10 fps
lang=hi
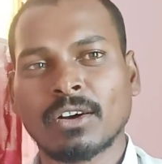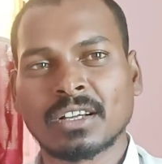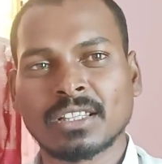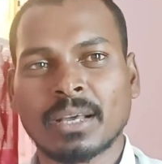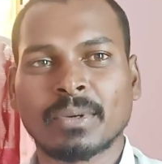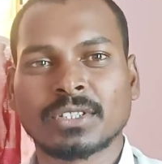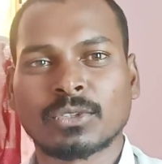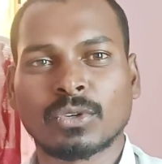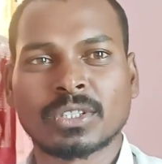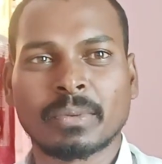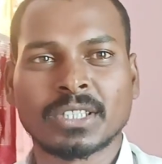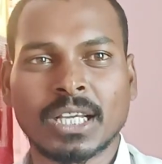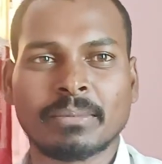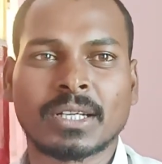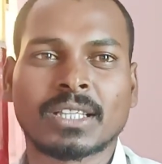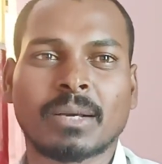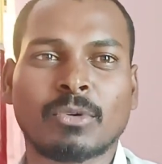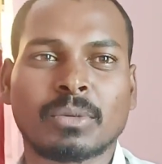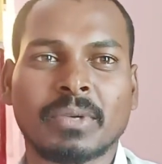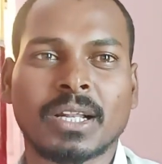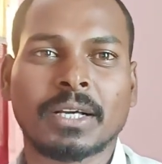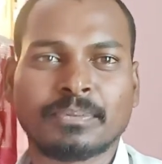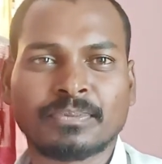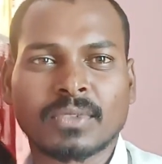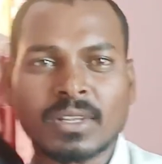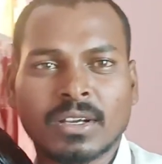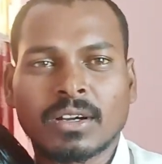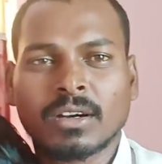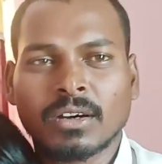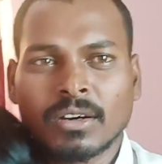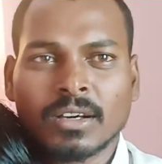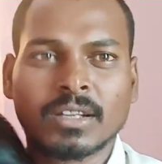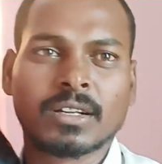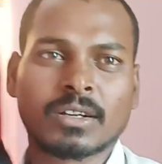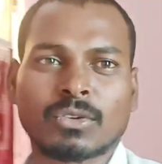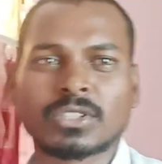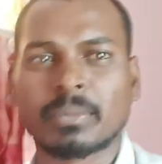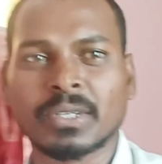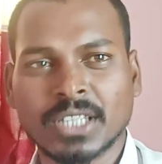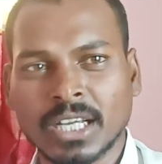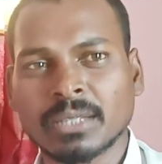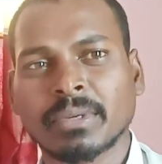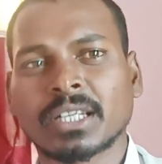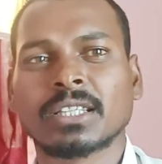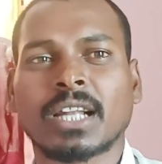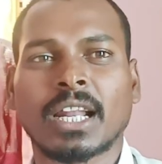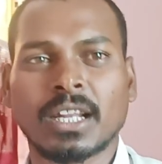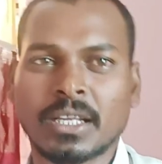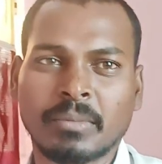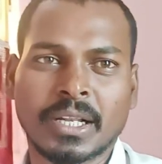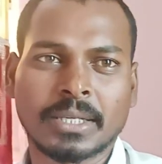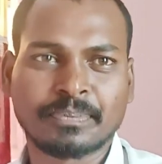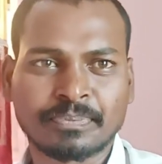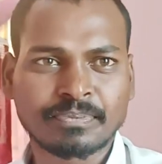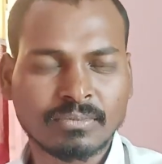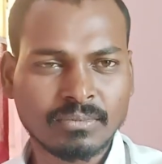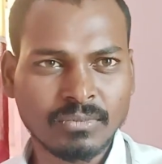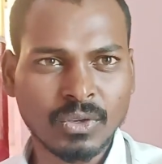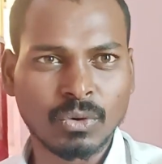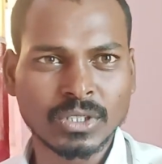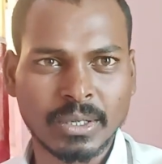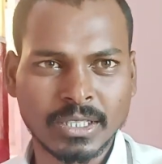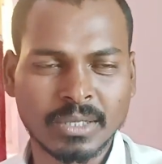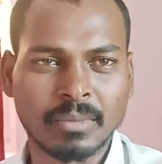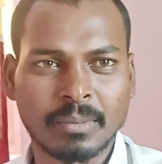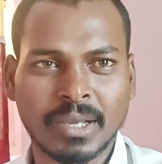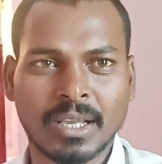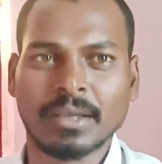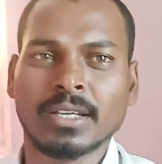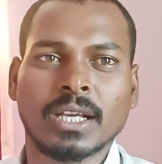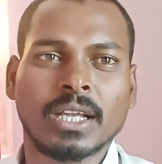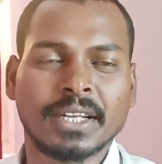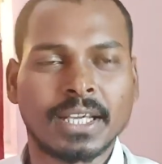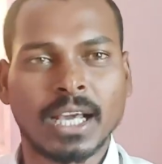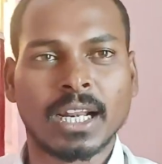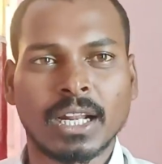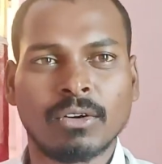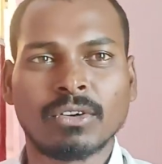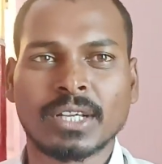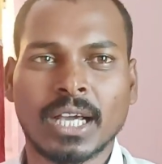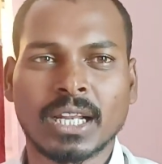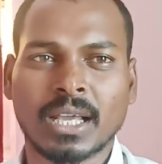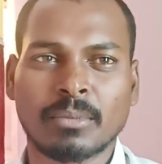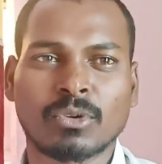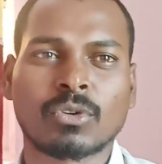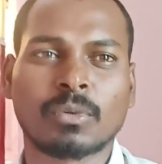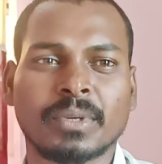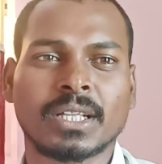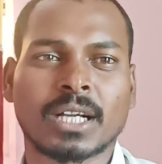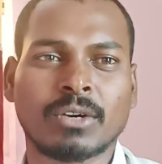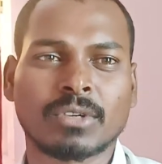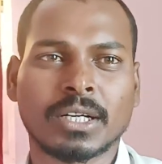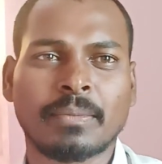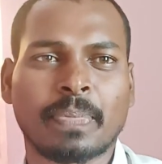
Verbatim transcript: कितना पंच कौन सा पंचायत में कितना वोट मिला और कौन से पंचायत में कितना नहीं मिला वो सही असेंबल मैं निकाल रहा हूँ निकाल के आप लोगों को भी दिखाऊँगा